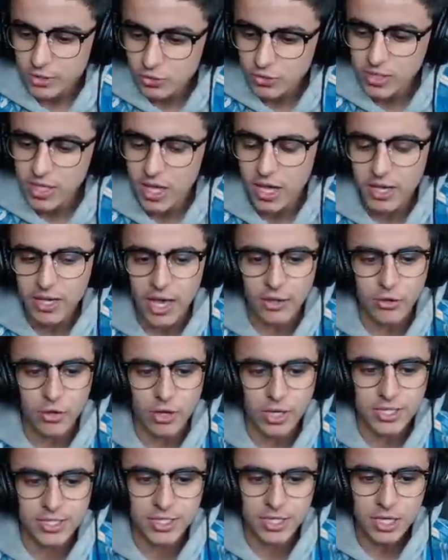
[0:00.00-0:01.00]
soutenir un
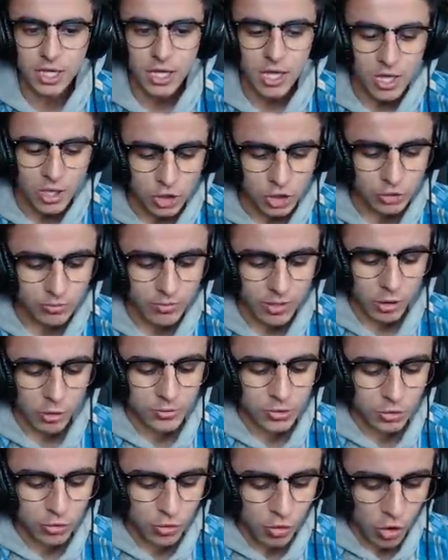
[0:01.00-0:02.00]
créateur ici. Tu mets le
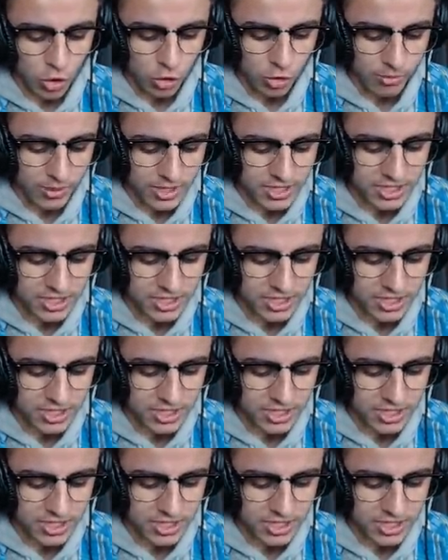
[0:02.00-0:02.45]
pseudo on my